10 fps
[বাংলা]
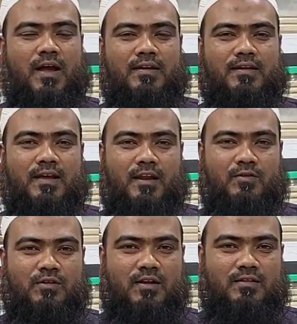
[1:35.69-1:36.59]
খাঁটি
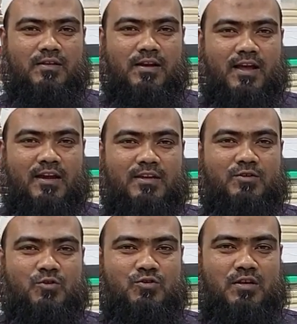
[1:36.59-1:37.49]
কালোজিরার তেল
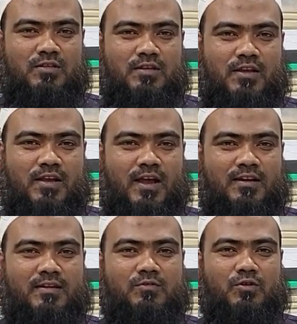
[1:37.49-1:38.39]
খাঁটি সরষার তেল
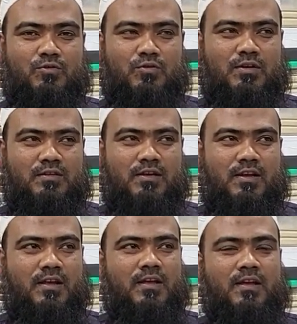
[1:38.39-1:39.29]
খাঁটি জৈতুনের তেল